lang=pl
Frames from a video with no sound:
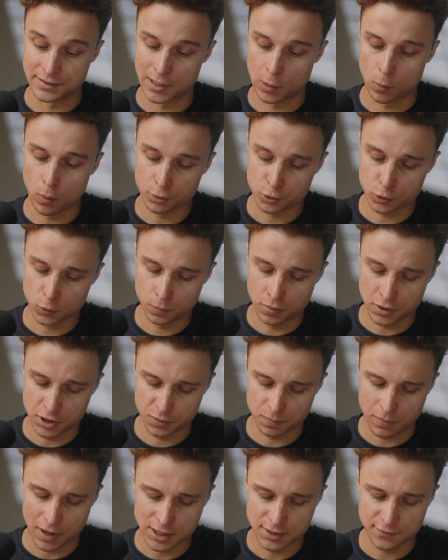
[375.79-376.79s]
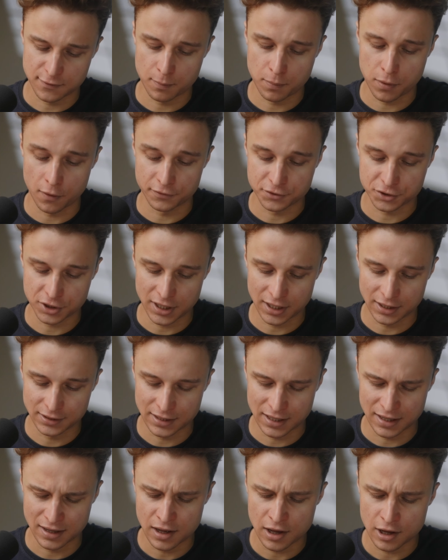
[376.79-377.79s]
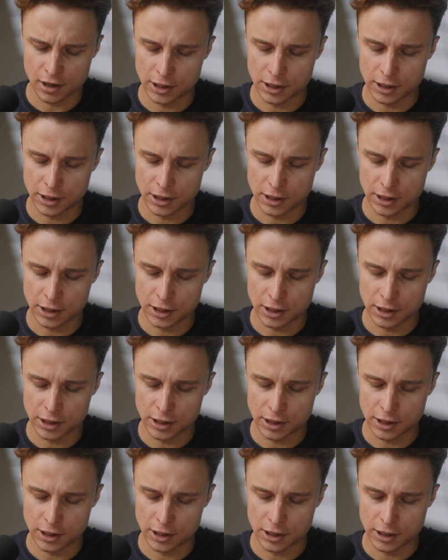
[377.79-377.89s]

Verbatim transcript: założyłbyś państwo powszechne